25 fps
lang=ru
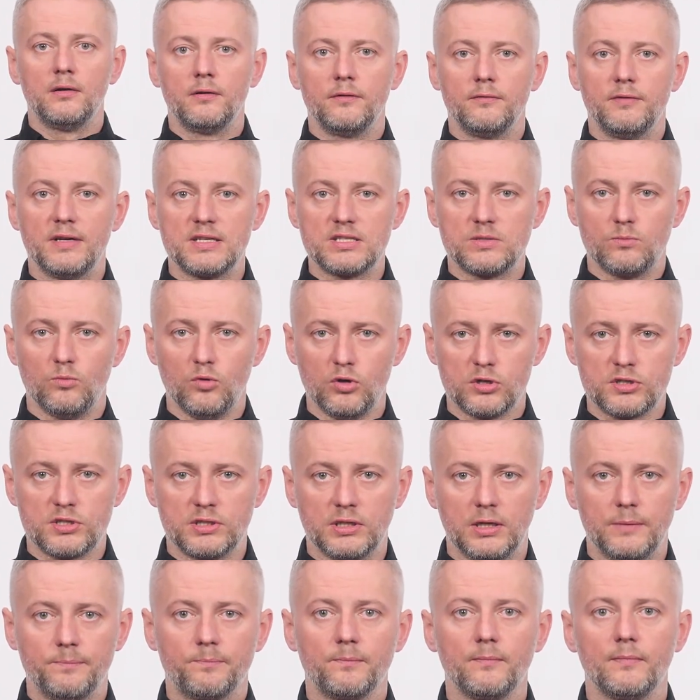
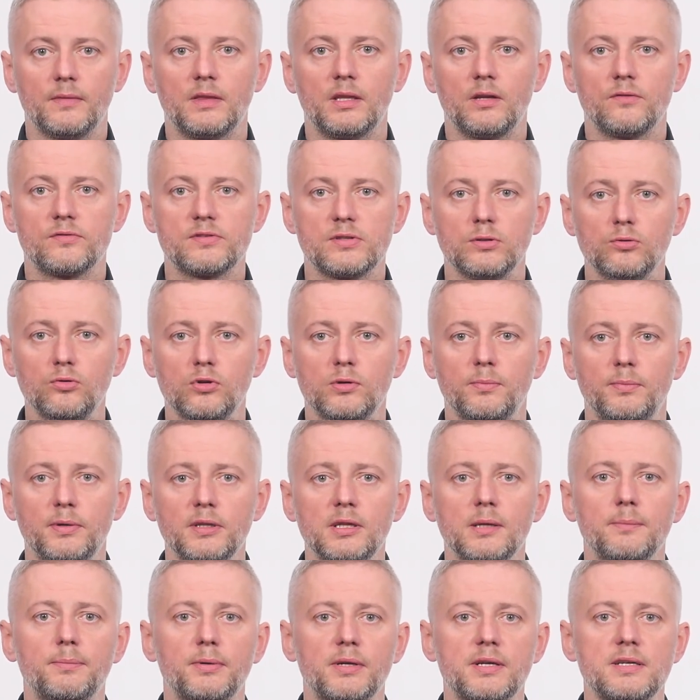Возможно, вслух
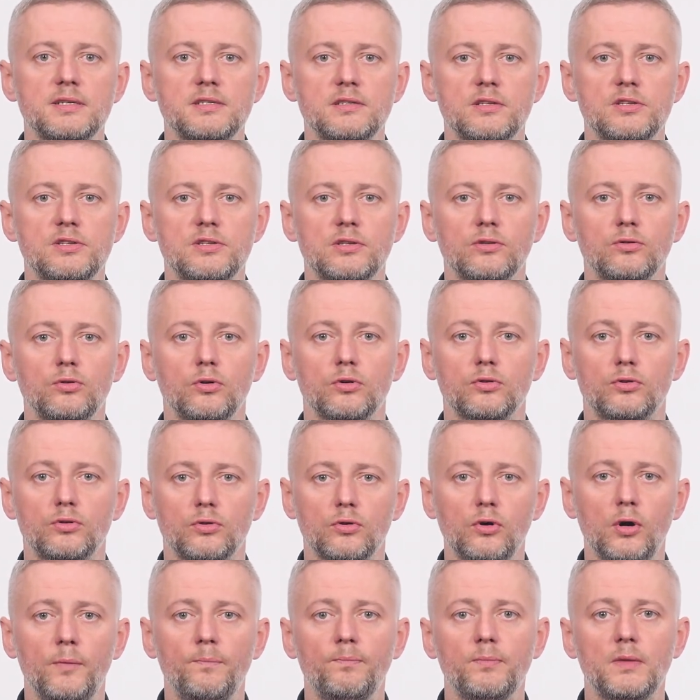было произнесено
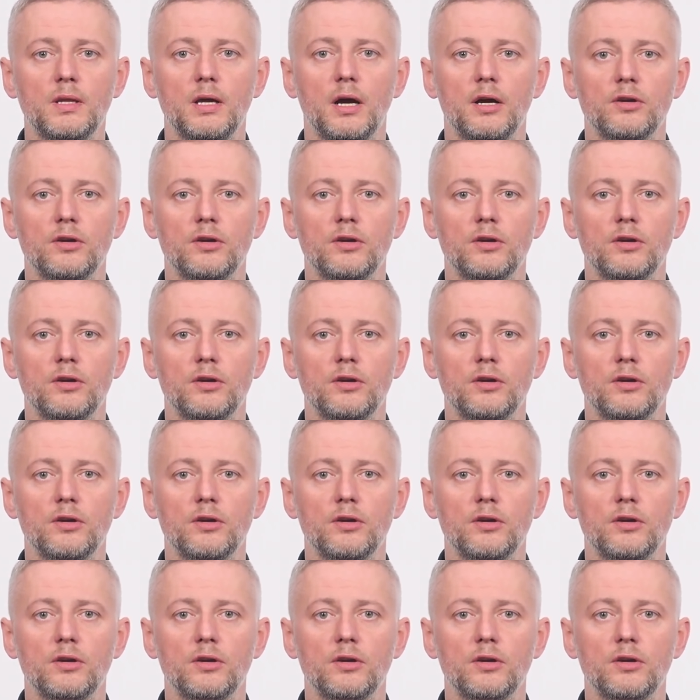то,